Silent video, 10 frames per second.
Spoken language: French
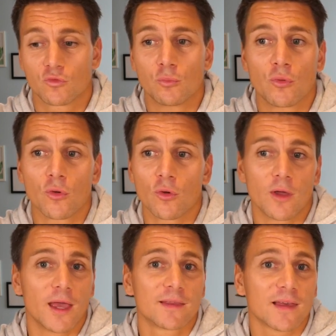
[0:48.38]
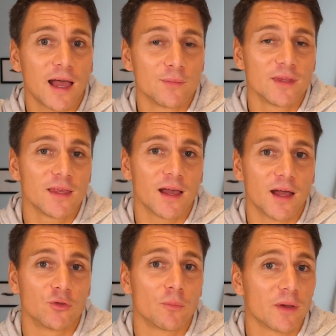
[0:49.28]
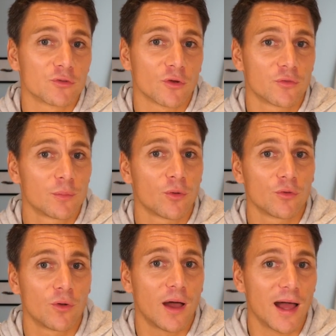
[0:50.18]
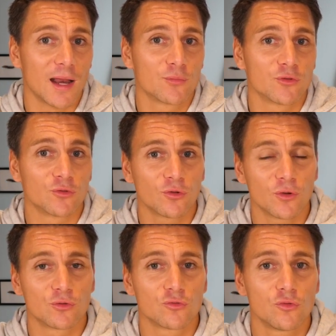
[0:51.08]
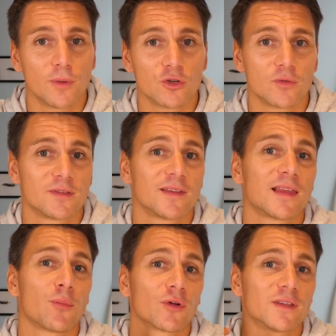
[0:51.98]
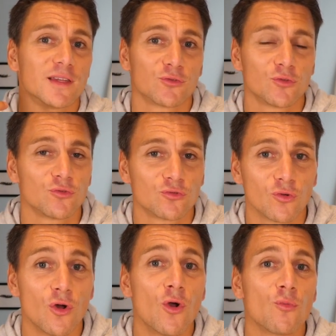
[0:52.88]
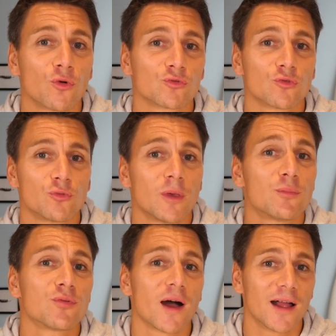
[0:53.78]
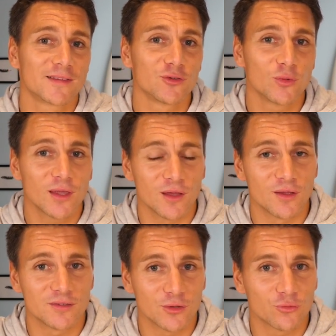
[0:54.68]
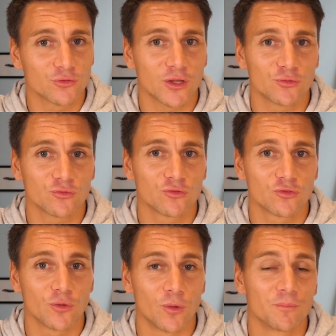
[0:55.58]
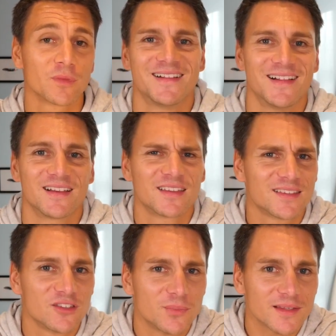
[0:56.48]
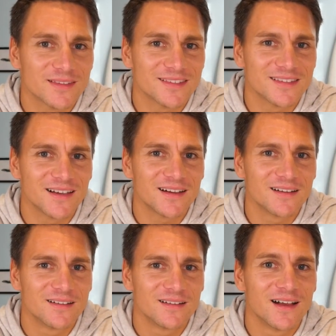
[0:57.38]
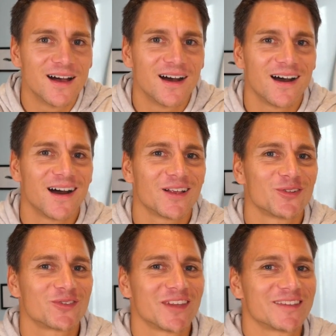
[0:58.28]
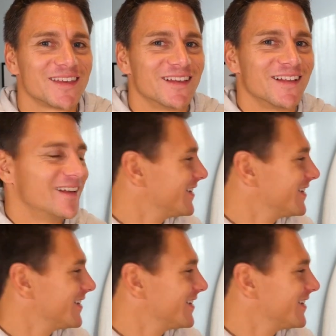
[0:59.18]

tu peux être amené à ne pas surfer pendant un laps de temps et du coup bah, je vais essayer de t'apporter des solutions pour t'occuper, pour atténuer cette frustration justement. Qu'est-ce qui se passe Qu'est-ce qu'il y a Ah je sais, c'est